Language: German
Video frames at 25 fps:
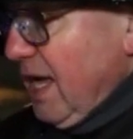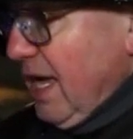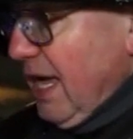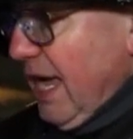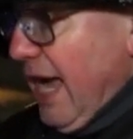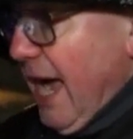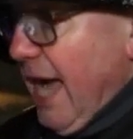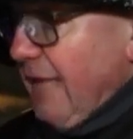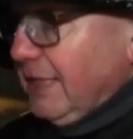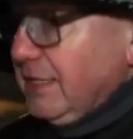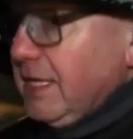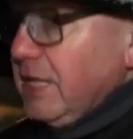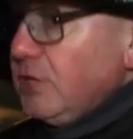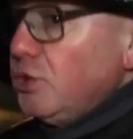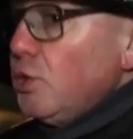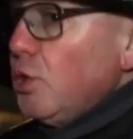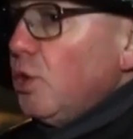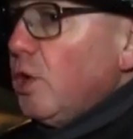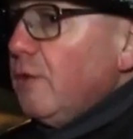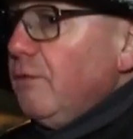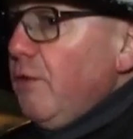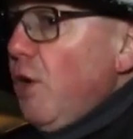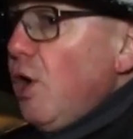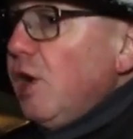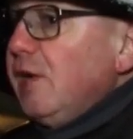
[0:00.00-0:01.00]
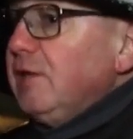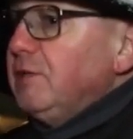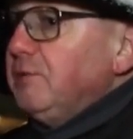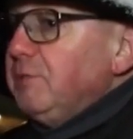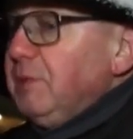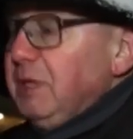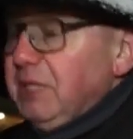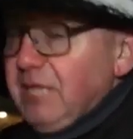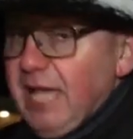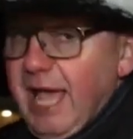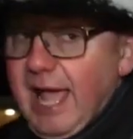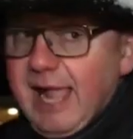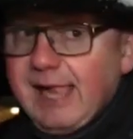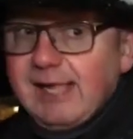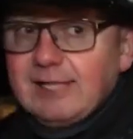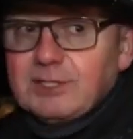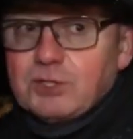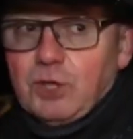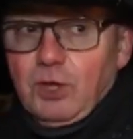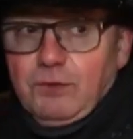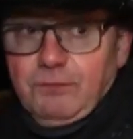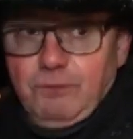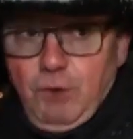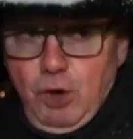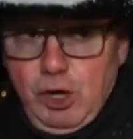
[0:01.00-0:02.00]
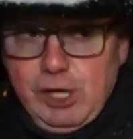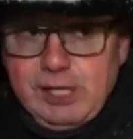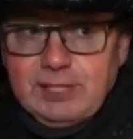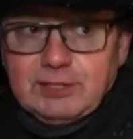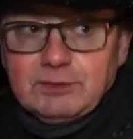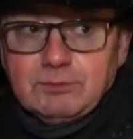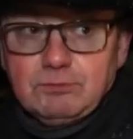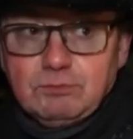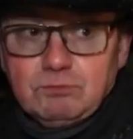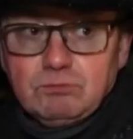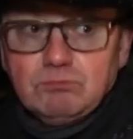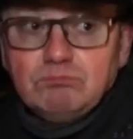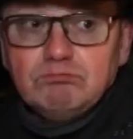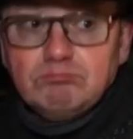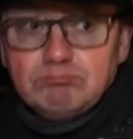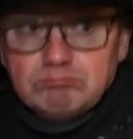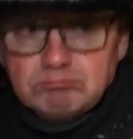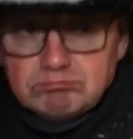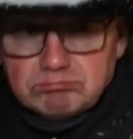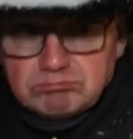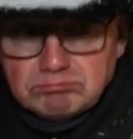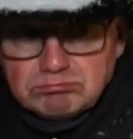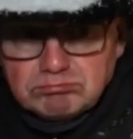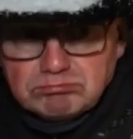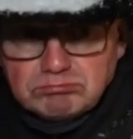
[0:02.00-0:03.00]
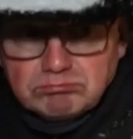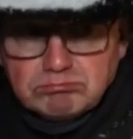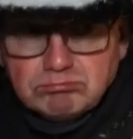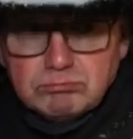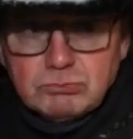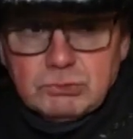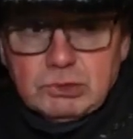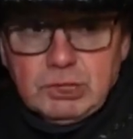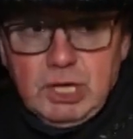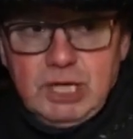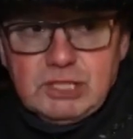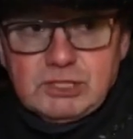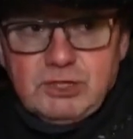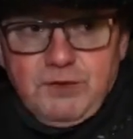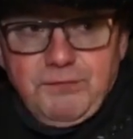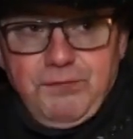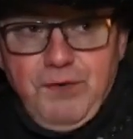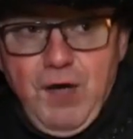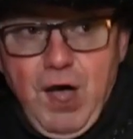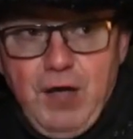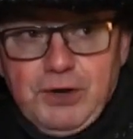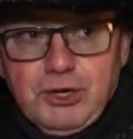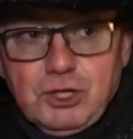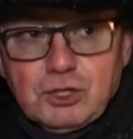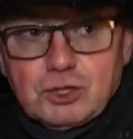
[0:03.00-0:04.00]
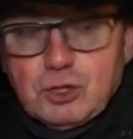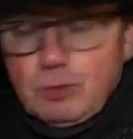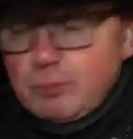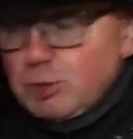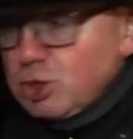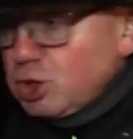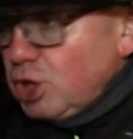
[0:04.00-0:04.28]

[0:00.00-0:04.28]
Er hat nicht so gewollt, wie die Eltern wollten. Da ist der Vater zum